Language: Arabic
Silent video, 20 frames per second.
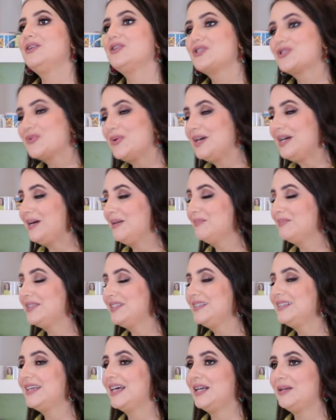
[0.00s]
اللي شوي عم
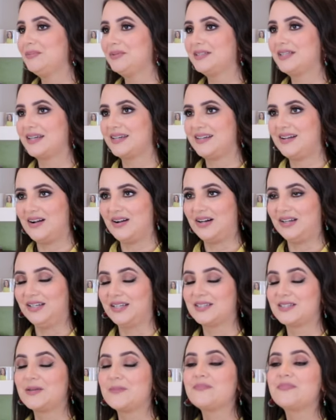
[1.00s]
تنتقل بطريقه غلط
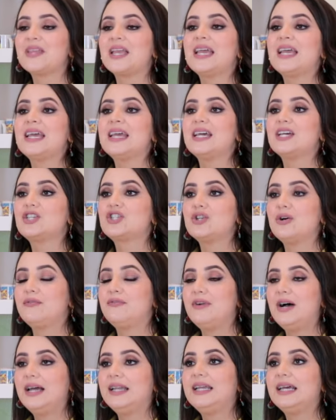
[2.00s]

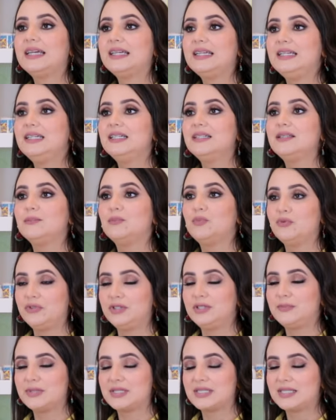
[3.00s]
الشوفان اكيد
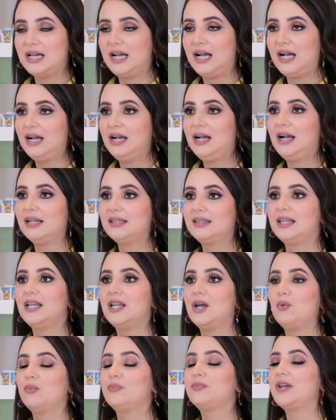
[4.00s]
مفيد بالصحه حتى
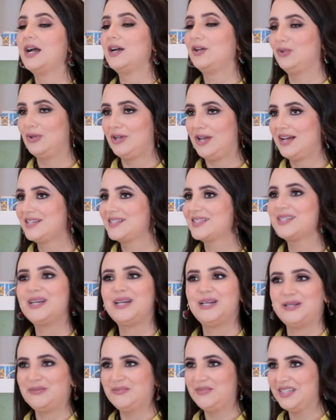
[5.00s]
لو بتاكلوا الاحصنه
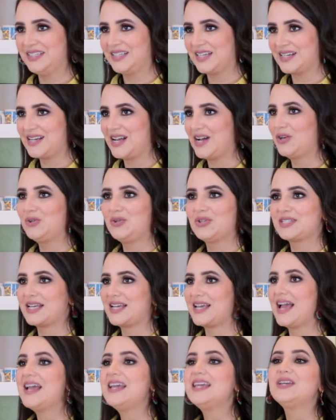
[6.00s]
احنا بنقدر ناكله زي
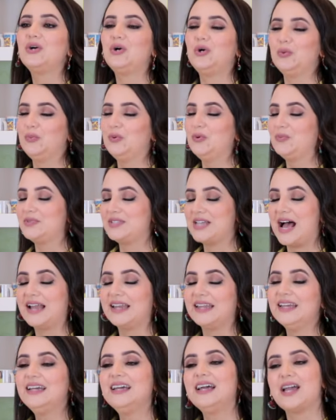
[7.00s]
اي حبوب
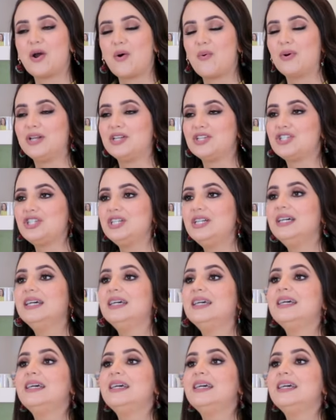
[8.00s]
ثانيه هي اول شيء